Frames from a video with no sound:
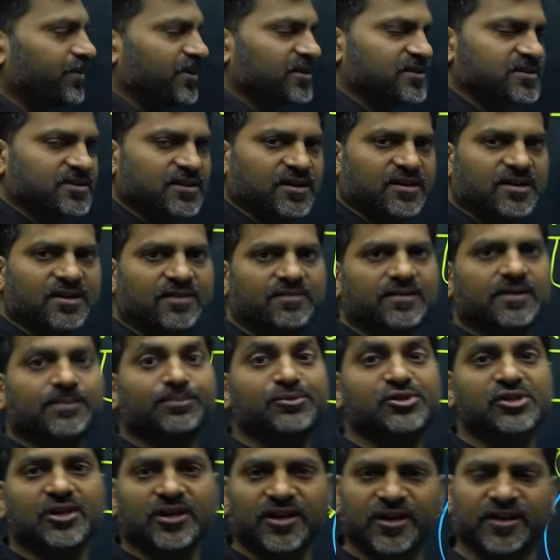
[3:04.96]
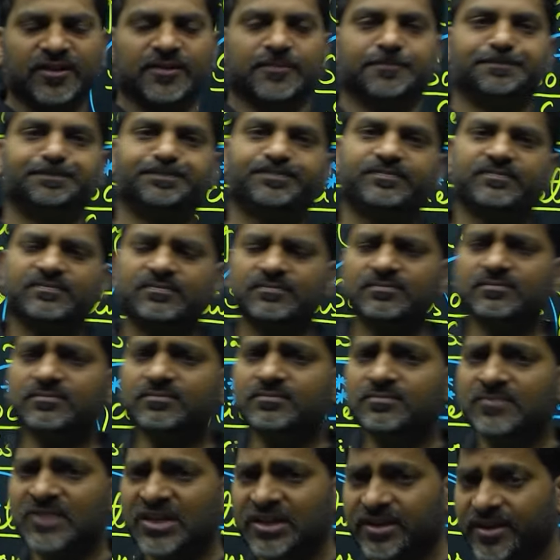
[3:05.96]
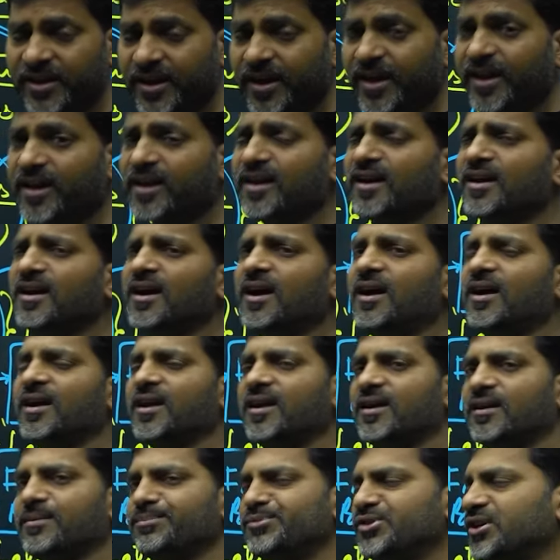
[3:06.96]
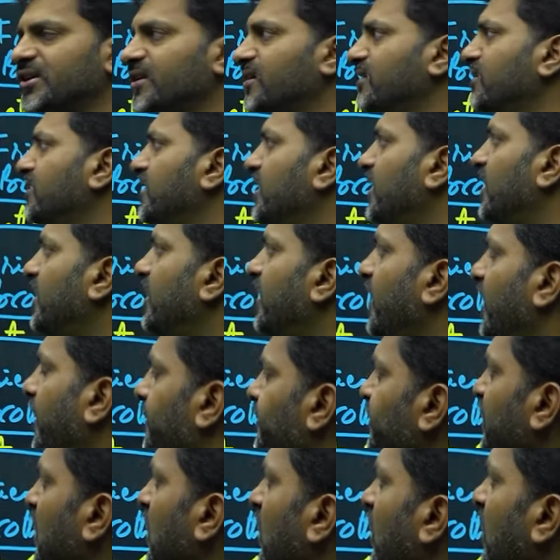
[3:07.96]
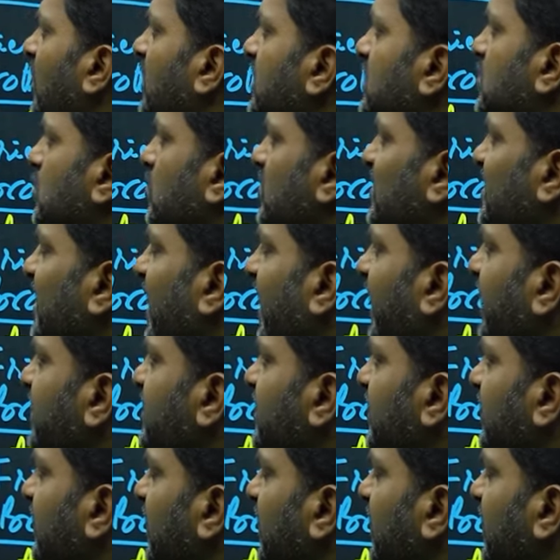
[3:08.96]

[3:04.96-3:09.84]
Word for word: ప్రశ్న రావడం జరిగింది ఏ రకంగా అడగడం జరిగింది అంటే సొసైటీ